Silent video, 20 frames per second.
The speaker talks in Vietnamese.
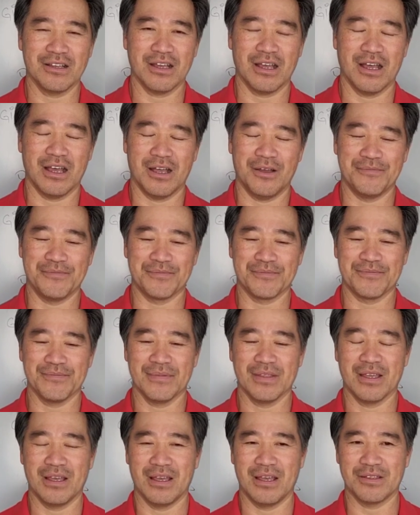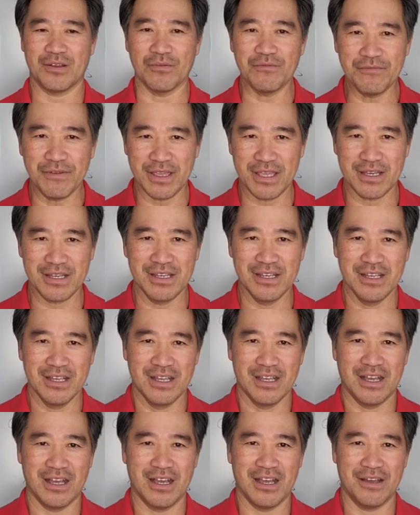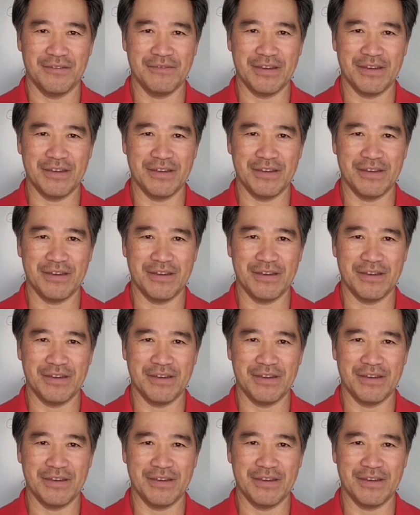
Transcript: à, động viên à,